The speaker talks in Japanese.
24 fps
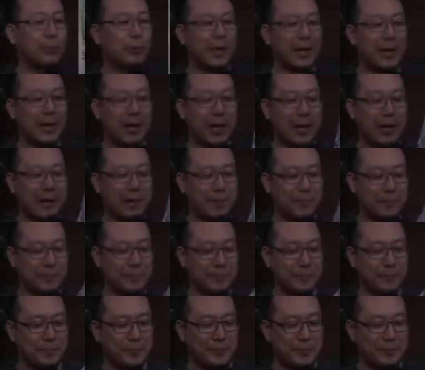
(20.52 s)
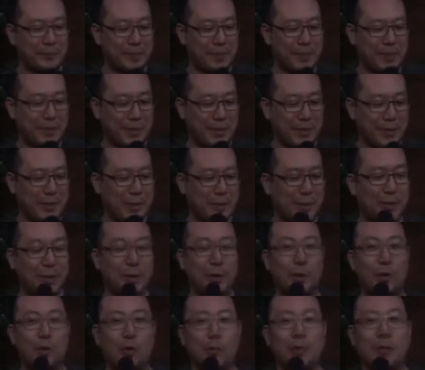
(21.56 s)
から
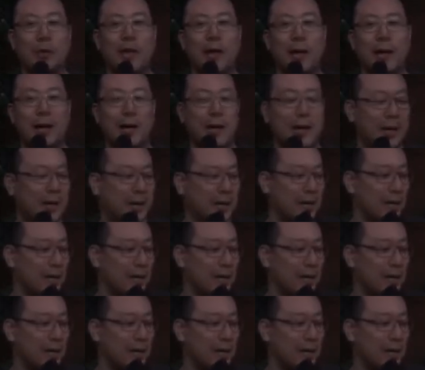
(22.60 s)
ゴミが